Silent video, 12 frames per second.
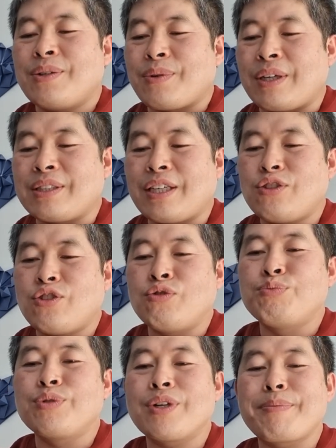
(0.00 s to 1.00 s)
굉장히
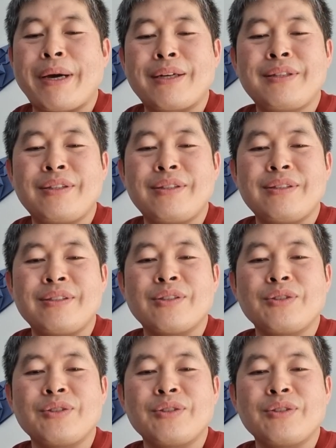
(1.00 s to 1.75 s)
눈물이 많은